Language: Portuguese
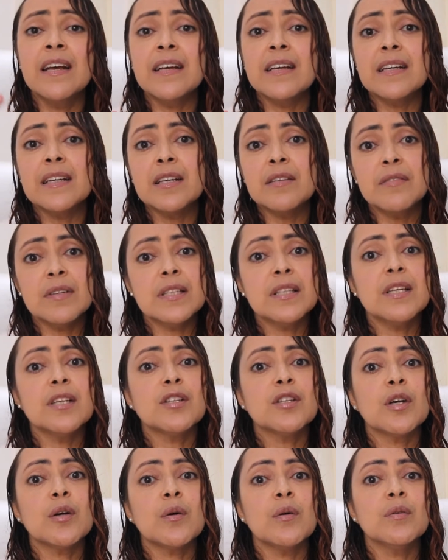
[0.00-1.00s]
e que você
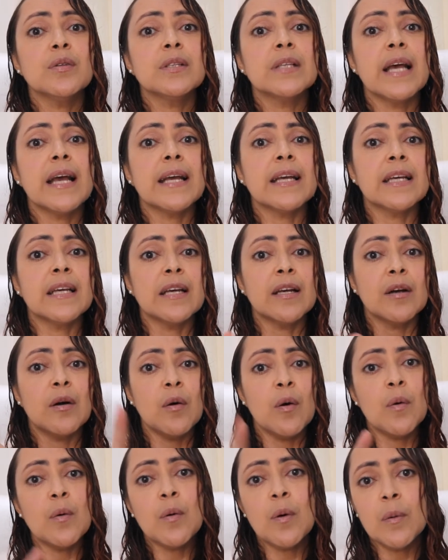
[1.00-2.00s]
só consegue
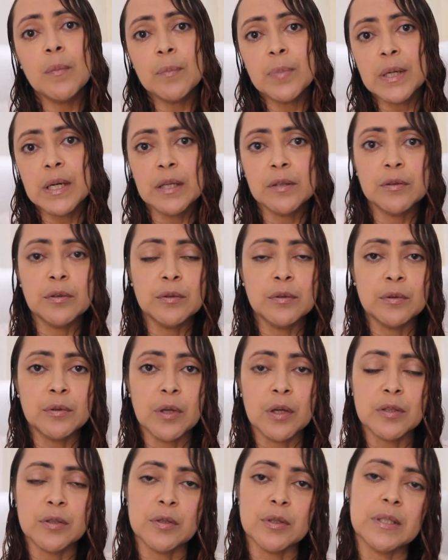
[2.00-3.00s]
ou comprando no
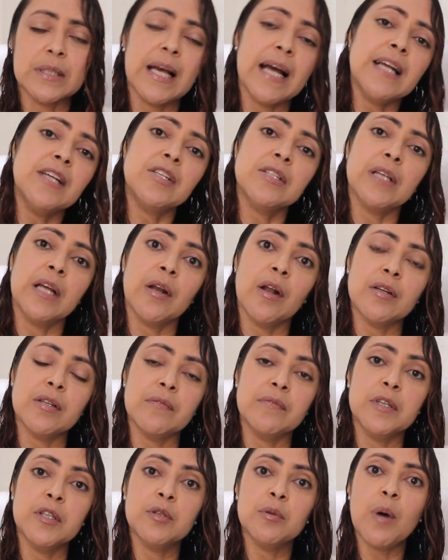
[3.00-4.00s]
nosso site, na loja
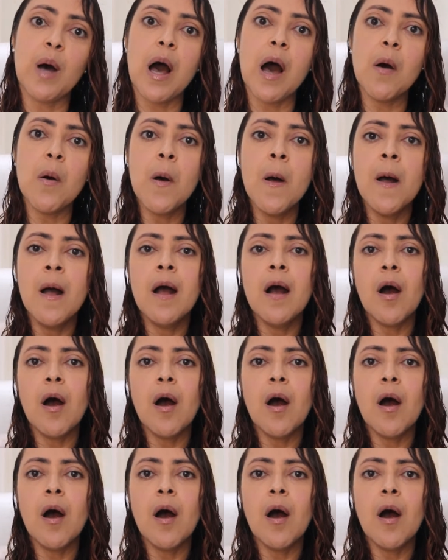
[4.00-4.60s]
virtual,